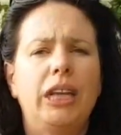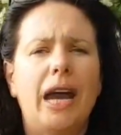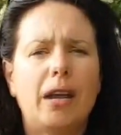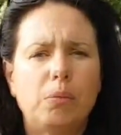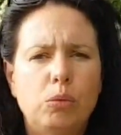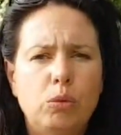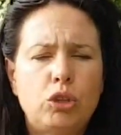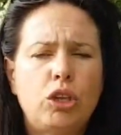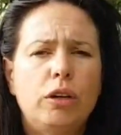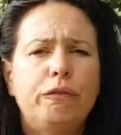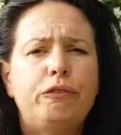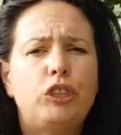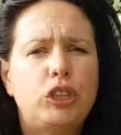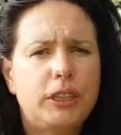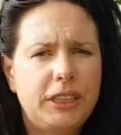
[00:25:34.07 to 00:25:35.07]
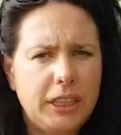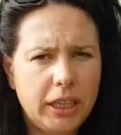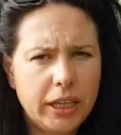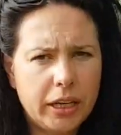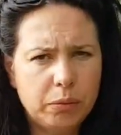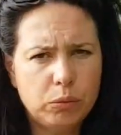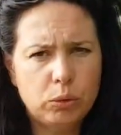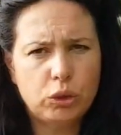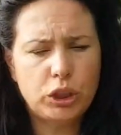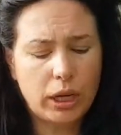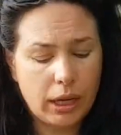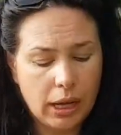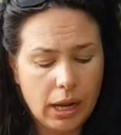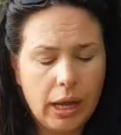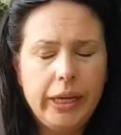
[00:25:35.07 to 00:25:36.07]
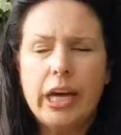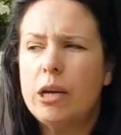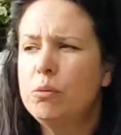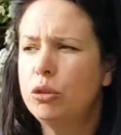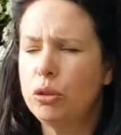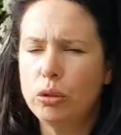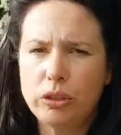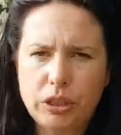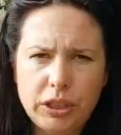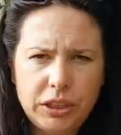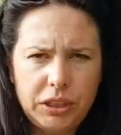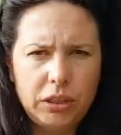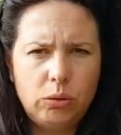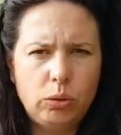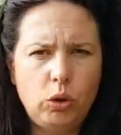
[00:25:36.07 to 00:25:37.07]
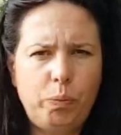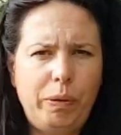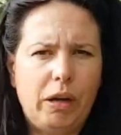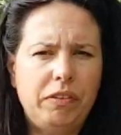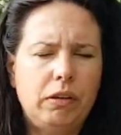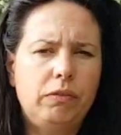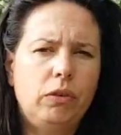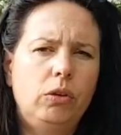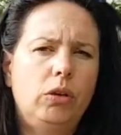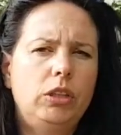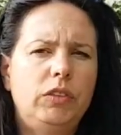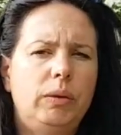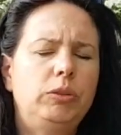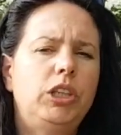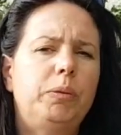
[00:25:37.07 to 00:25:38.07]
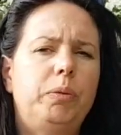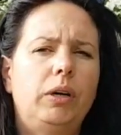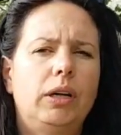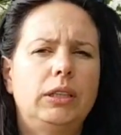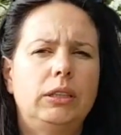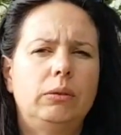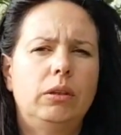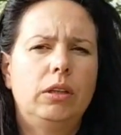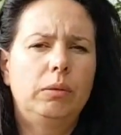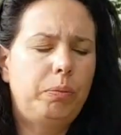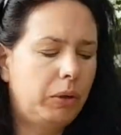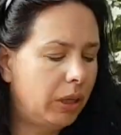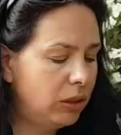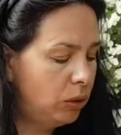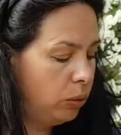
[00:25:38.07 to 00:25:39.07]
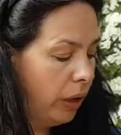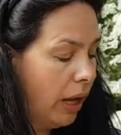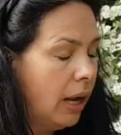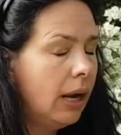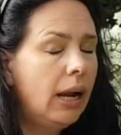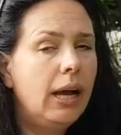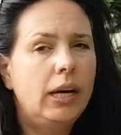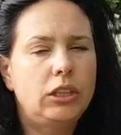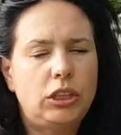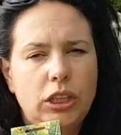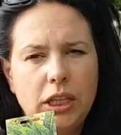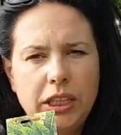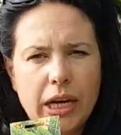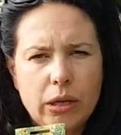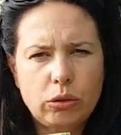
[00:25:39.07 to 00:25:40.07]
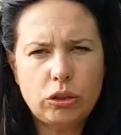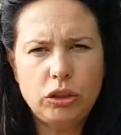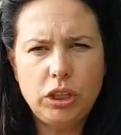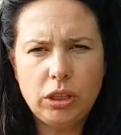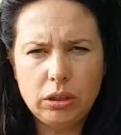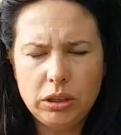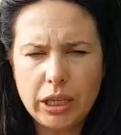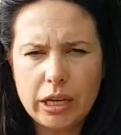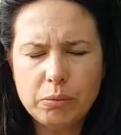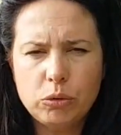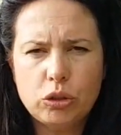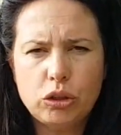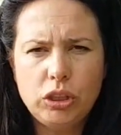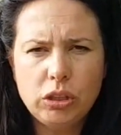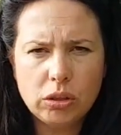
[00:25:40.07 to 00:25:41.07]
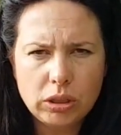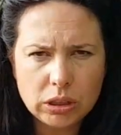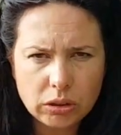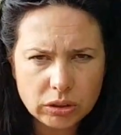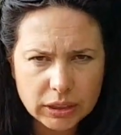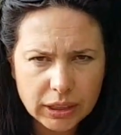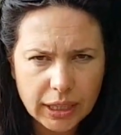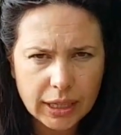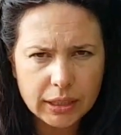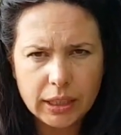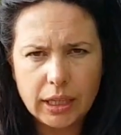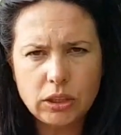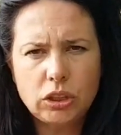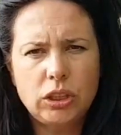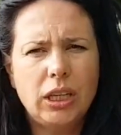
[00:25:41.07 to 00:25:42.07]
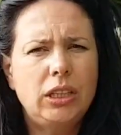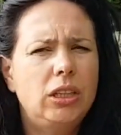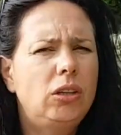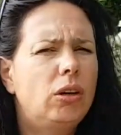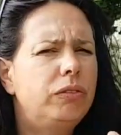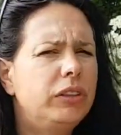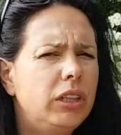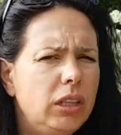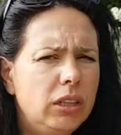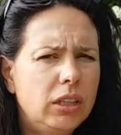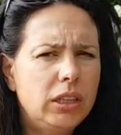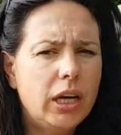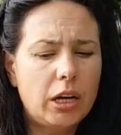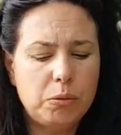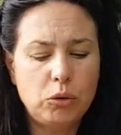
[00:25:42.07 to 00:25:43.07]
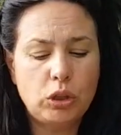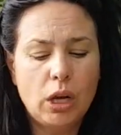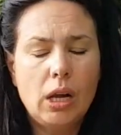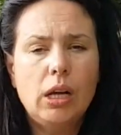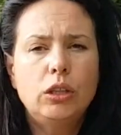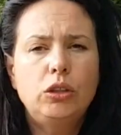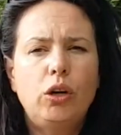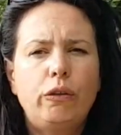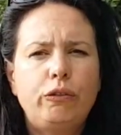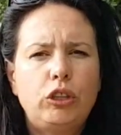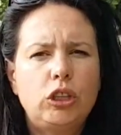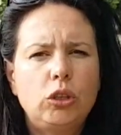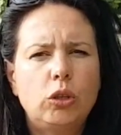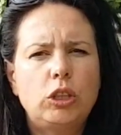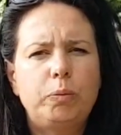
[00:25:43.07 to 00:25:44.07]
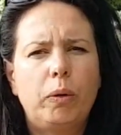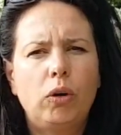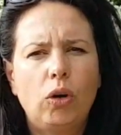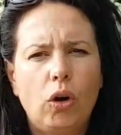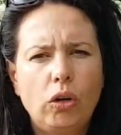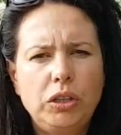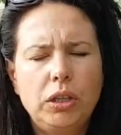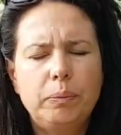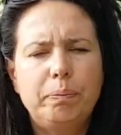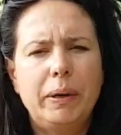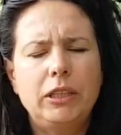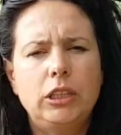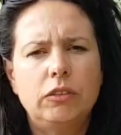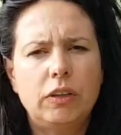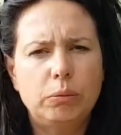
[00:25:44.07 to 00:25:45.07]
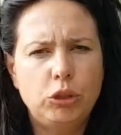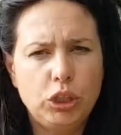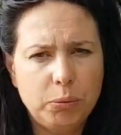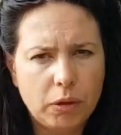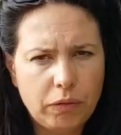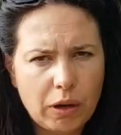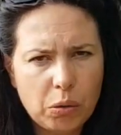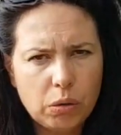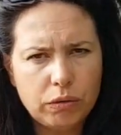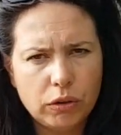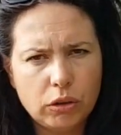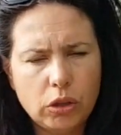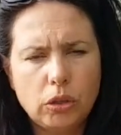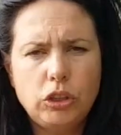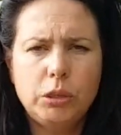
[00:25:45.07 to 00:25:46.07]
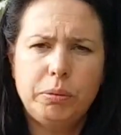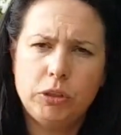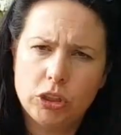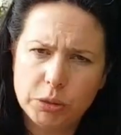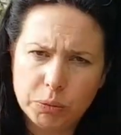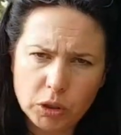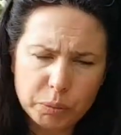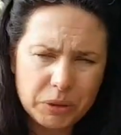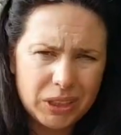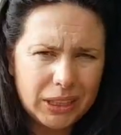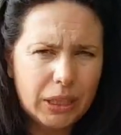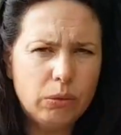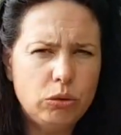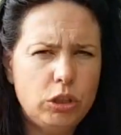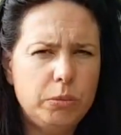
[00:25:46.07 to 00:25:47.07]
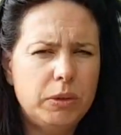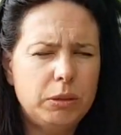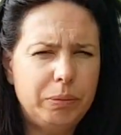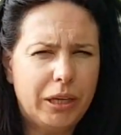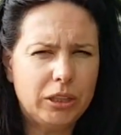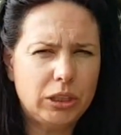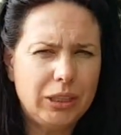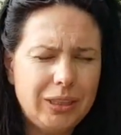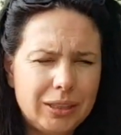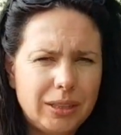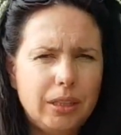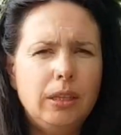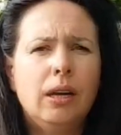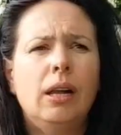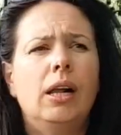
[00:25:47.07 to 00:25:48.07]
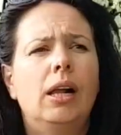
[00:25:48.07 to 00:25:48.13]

jarmuż, wszystkie jarmuże, jarmuż rosyjski, który uprawiam w ogrodzie, Wam dzisiaj y, pokazuję, czy ten jarmuż, jarmuż Niro de Toscana, czy jakikolwiek inny jarmuż, to wszystko spokojnie będzie Wam zimowało w ogrodzie i będziecie mogli przez całą zimę zbierać listki,